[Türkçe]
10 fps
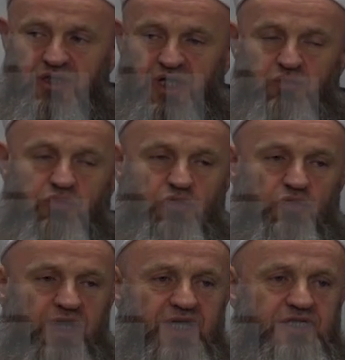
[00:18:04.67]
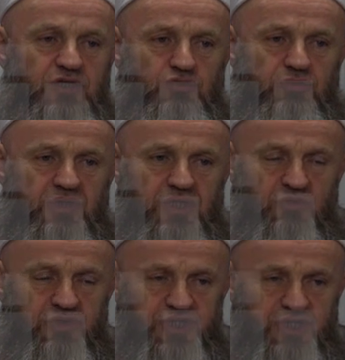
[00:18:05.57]
davuhu ahsenu min
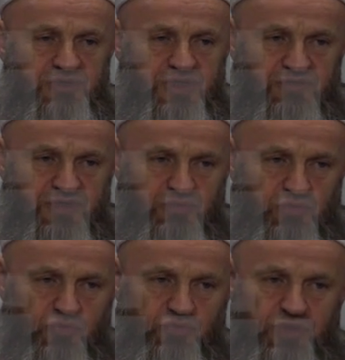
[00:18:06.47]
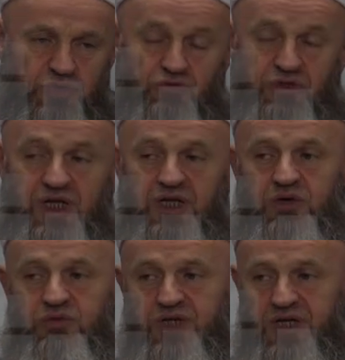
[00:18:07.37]
dav'i şemsi fi buyuti dünya
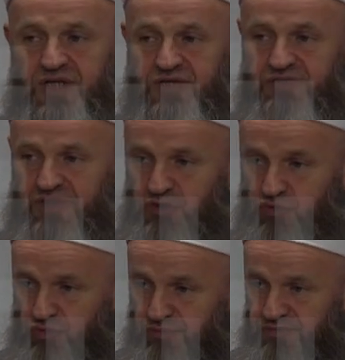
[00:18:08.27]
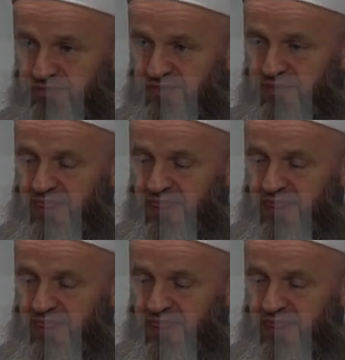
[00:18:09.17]
lev kânet fikum.